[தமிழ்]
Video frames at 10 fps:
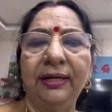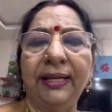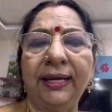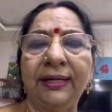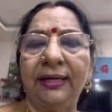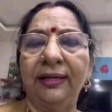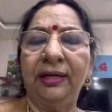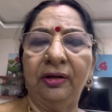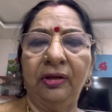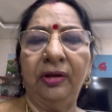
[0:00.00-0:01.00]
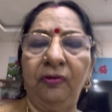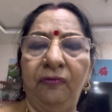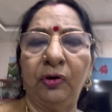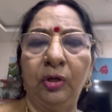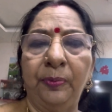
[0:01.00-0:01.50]
டயட்டெல்லாம் நான் அவங்க
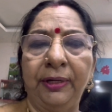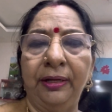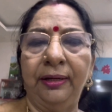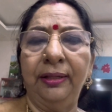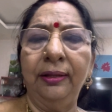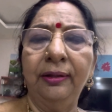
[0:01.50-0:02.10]
ஃபாலோ பண்ணாங்கன்னா